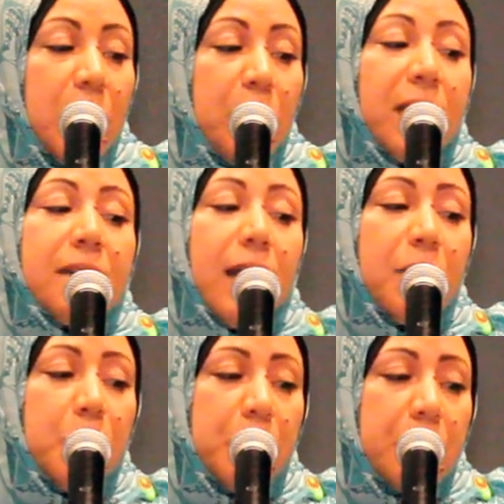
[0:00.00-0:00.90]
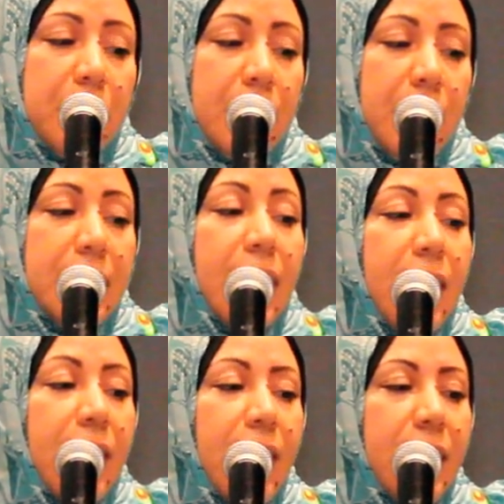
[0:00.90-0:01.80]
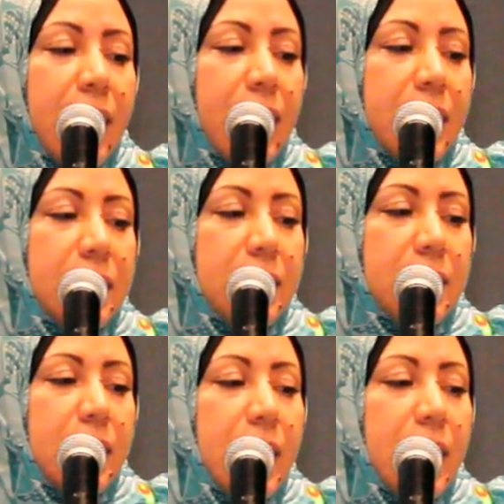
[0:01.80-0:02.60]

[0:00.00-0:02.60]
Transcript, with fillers: بغداد يا ألقا